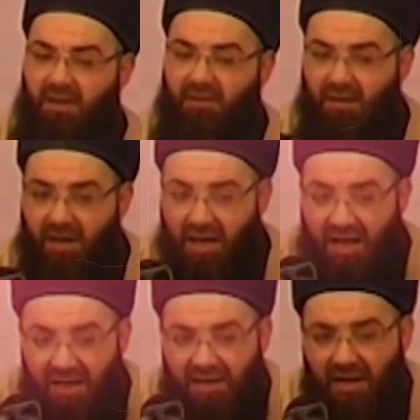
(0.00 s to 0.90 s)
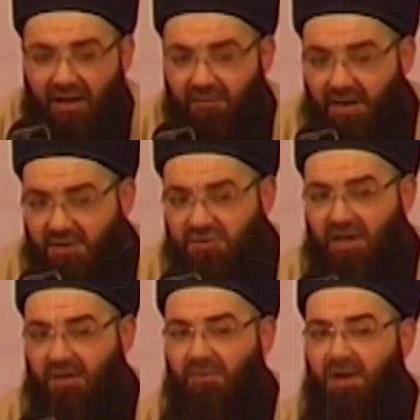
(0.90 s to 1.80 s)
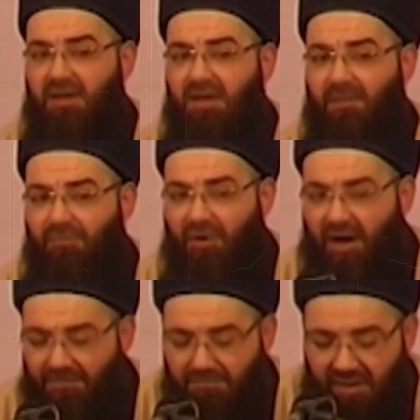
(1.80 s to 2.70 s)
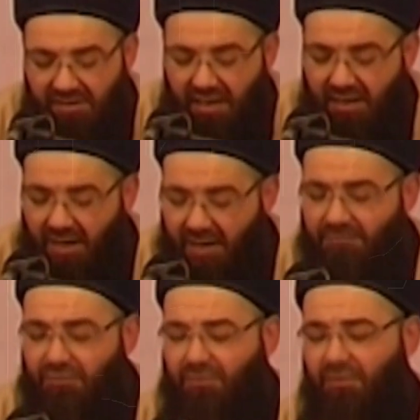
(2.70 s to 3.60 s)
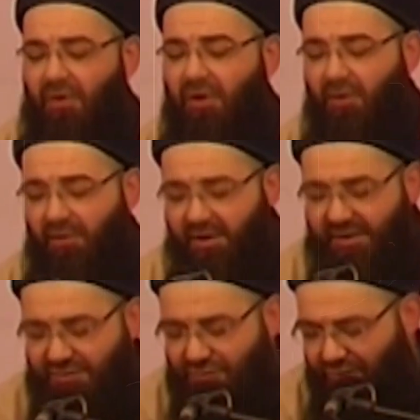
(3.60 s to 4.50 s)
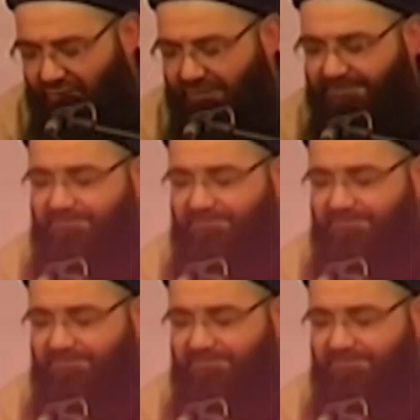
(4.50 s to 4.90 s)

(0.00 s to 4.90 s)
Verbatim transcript: illallah ve eşhedü en Muhammeden abduhu ve rasulü.